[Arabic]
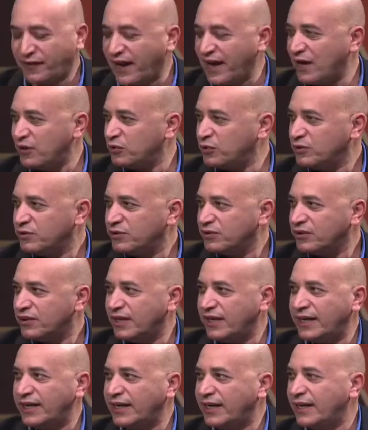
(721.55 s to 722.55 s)
حقه
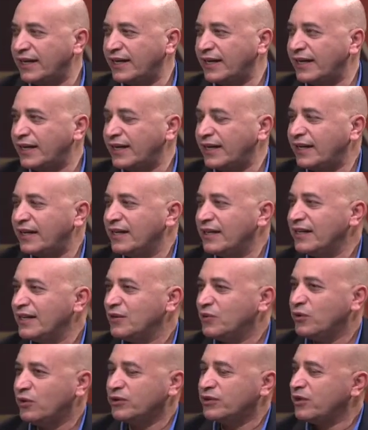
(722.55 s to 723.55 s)
آه
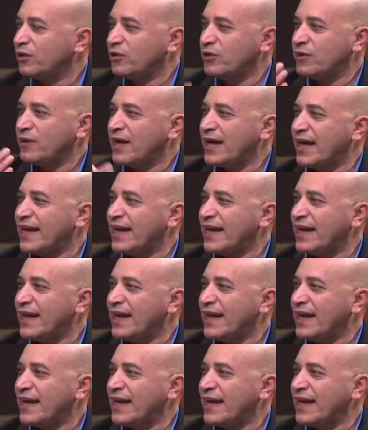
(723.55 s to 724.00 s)
وقلت له